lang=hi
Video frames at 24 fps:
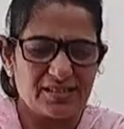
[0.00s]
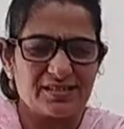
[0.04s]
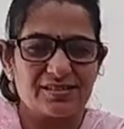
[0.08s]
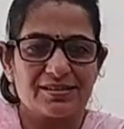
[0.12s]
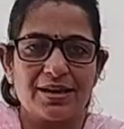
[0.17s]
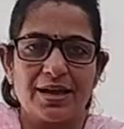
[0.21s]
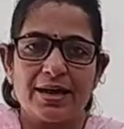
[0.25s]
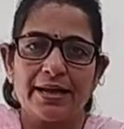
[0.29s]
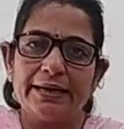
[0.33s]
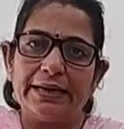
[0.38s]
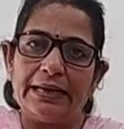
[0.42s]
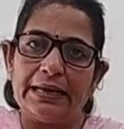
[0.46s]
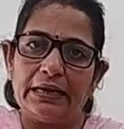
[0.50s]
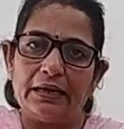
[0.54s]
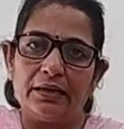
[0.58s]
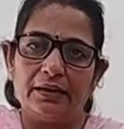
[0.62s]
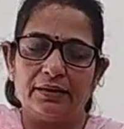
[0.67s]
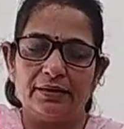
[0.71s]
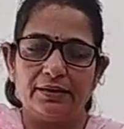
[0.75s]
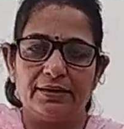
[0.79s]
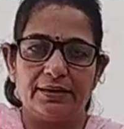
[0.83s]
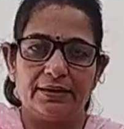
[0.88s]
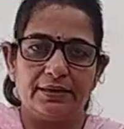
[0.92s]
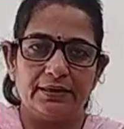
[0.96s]
सारे
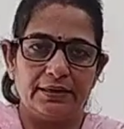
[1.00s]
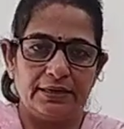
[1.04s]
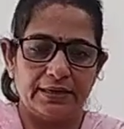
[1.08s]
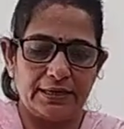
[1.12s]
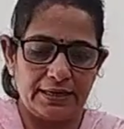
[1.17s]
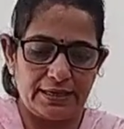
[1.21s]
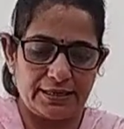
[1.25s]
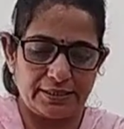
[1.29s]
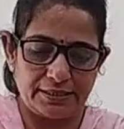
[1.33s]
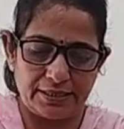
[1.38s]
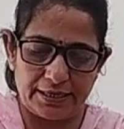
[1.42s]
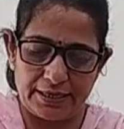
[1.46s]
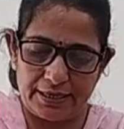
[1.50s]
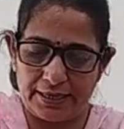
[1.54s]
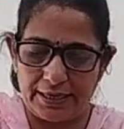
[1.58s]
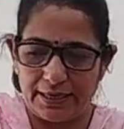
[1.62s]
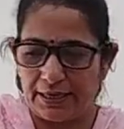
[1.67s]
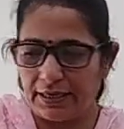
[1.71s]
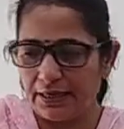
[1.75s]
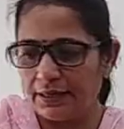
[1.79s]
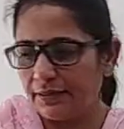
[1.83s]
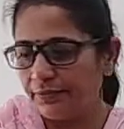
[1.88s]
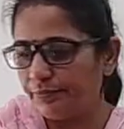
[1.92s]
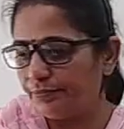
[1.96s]
कलर एक से
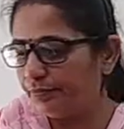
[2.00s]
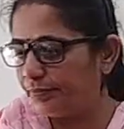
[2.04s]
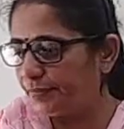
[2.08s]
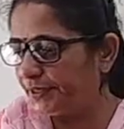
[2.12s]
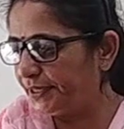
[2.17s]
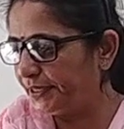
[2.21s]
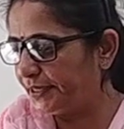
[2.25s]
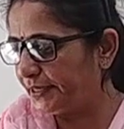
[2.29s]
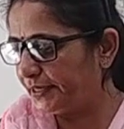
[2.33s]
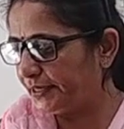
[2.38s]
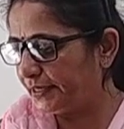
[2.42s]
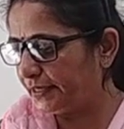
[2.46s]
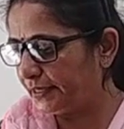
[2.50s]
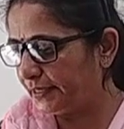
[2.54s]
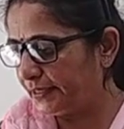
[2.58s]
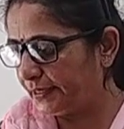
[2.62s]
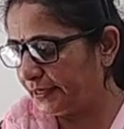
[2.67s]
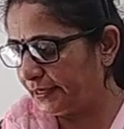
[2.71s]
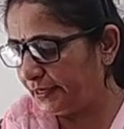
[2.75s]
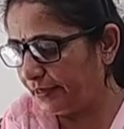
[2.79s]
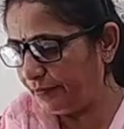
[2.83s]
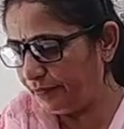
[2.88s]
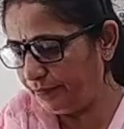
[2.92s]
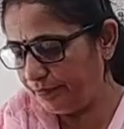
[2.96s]
एक बढ़कर कलर
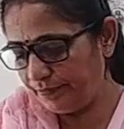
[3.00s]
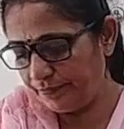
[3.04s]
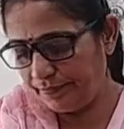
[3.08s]
है